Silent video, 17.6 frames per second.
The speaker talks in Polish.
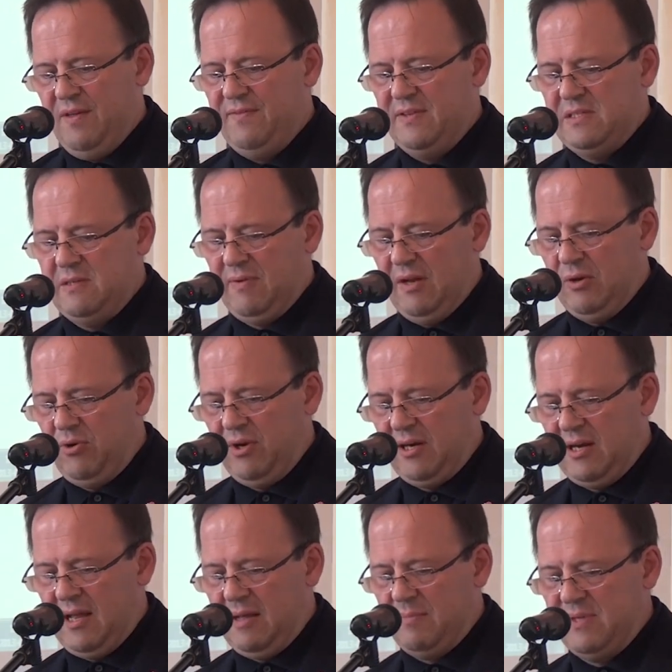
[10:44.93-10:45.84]
festiwalu
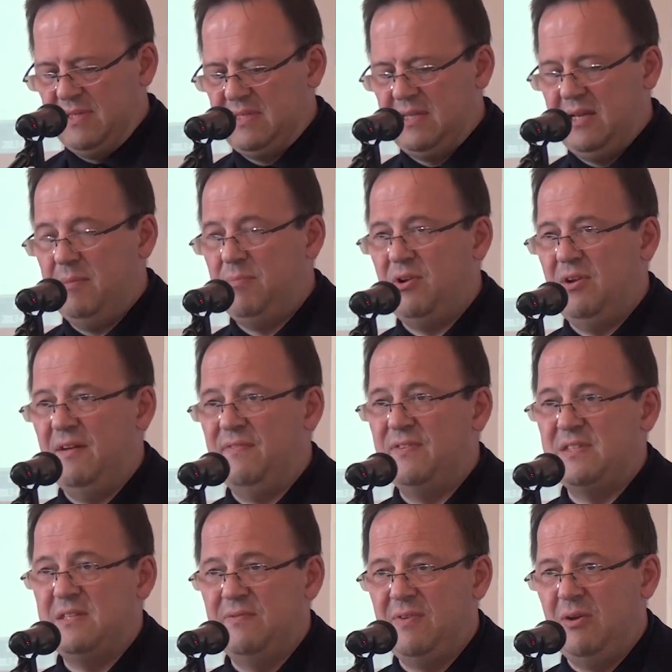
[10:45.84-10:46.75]
reklamy, srebra na
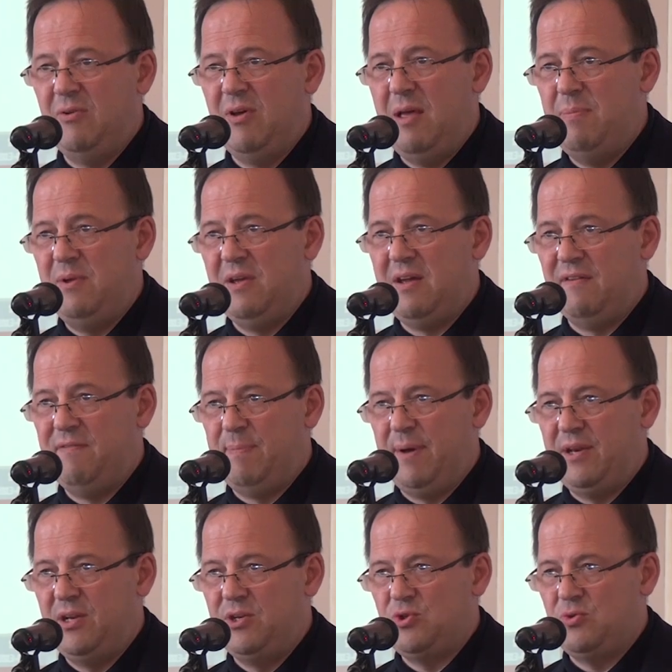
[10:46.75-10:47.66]
festiwalu Epika w
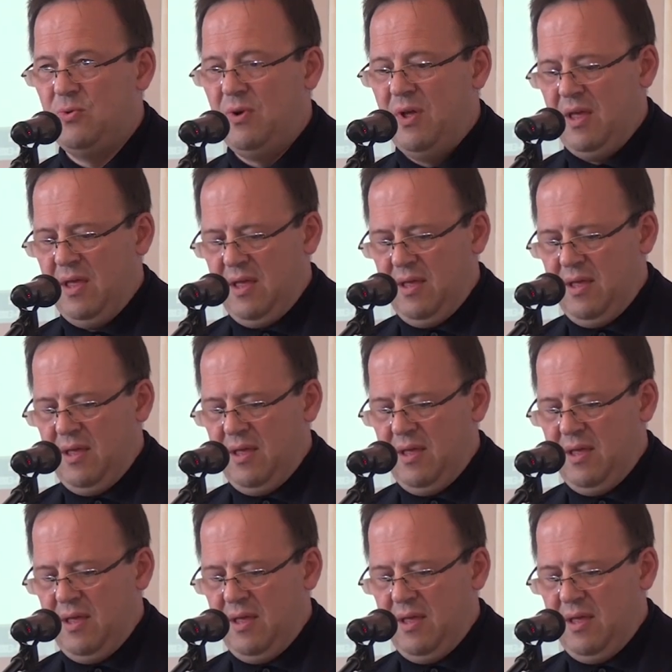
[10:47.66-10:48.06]
Paryżu,